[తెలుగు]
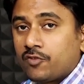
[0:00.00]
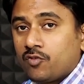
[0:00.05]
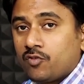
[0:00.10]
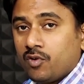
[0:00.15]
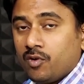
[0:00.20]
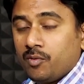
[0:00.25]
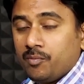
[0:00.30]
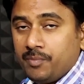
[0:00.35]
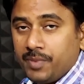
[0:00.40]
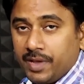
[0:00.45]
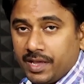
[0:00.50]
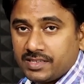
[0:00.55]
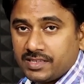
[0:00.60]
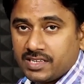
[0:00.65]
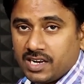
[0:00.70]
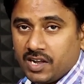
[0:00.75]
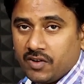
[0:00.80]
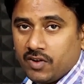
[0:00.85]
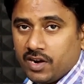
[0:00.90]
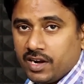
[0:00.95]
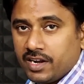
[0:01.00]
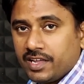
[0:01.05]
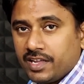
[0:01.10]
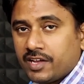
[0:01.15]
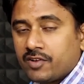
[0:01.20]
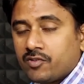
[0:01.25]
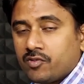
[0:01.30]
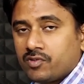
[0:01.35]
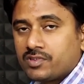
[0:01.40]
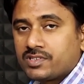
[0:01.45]
ఎక్కువ బేస్ రావాలని
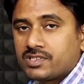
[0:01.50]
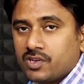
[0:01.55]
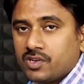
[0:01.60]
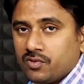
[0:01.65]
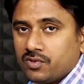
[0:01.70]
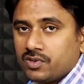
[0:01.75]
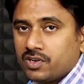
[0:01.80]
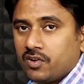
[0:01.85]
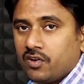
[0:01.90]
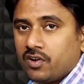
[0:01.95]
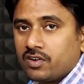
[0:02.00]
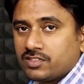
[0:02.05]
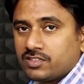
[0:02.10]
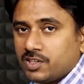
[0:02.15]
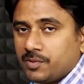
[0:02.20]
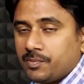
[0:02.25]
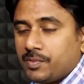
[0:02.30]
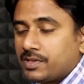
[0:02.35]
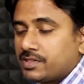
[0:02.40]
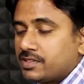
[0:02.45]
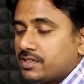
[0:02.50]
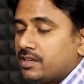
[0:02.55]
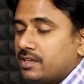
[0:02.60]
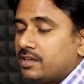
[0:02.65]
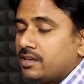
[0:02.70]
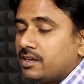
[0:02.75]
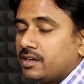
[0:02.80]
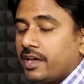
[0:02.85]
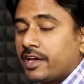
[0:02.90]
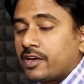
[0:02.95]
ఎక్కువ సౌండ్ రావాలని చెప్పి చెప్పేసి
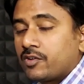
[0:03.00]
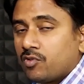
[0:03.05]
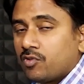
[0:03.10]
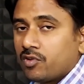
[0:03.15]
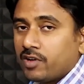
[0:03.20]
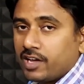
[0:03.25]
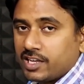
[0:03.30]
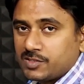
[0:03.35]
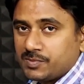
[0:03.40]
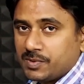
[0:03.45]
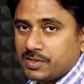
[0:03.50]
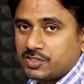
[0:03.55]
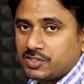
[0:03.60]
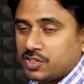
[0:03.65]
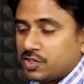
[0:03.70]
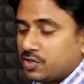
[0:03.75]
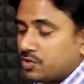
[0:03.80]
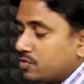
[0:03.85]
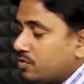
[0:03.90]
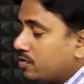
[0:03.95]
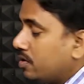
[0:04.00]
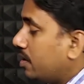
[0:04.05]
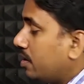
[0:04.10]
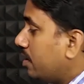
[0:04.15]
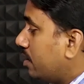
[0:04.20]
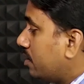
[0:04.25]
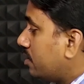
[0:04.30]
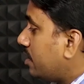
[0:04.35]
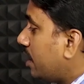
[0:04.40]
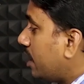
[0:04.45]
ఎక్కువగా ఎక్స్పెక్ట్ చేయొద్దు
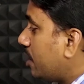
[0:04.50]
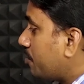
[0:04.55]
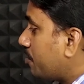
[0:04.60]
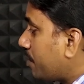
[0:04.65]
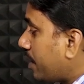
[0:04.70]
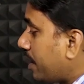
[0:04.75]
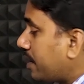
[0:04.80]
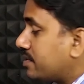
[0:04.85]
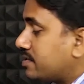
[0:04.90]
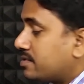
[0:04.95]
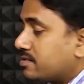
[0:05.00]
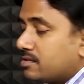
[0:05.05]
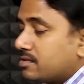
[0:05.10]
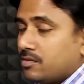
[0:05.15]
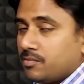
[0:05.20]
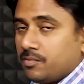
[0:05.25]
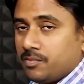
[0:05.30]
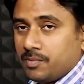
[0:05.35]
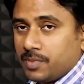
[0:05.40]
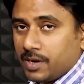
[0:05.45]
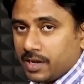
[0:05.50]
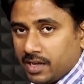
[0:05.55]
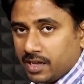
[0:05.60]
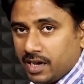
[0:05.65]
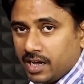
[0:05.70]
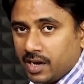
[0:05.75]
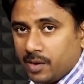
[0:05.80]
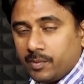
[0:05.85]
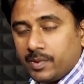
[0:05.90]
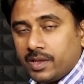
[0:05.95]
దాని ప్రైస్
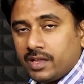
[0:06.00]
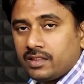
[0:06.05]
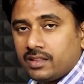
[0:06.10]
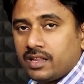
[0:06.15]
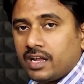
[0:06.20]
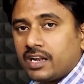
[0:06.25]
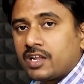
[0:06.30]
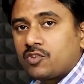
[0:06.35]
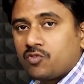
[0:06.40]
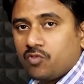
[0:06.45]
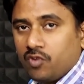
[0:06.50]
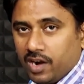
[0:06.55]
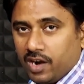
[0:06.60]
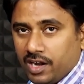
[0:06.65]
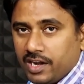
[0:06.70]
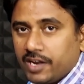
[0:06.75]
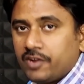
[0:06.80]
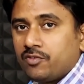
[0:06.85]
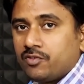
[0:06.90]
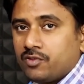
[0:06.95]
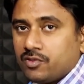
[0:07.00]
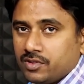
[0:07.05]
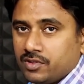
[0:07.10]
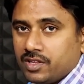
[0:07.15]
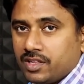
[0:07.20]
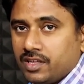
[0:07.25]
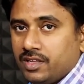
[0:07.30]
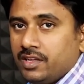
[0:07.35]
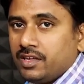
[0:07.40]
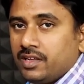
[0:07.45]
ప్రకారమే దాని క్వాలిటీ
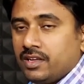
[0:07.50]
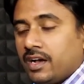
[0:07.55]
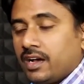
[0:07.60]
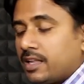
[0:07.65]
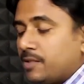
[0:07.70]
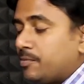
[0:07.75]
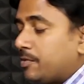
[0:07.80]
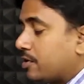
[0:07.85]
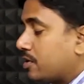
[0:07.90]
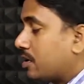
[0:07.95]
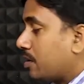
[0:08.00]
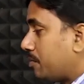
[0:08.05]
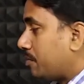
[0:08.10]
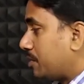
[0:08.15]
ఉంటుంది అది మీరు